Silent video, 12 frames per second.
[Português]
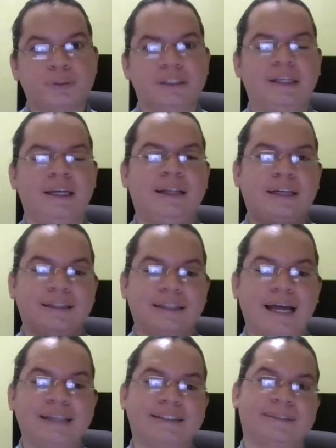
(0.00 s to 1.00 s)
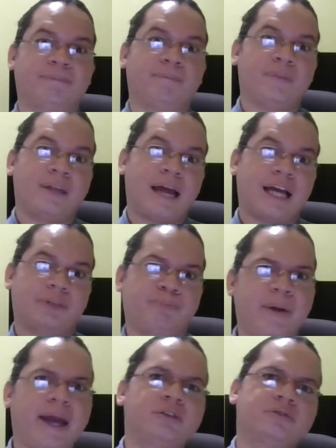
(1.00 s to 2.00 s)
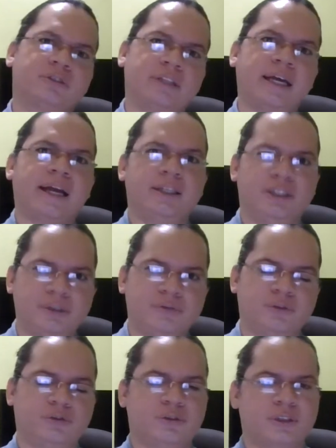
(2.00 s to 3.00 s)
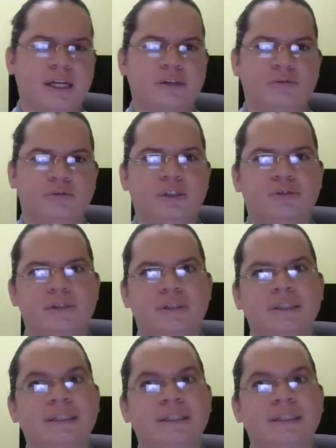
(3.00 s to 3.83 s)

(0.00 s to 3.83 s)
que retratassem aspectos negativos dos Estados Unidos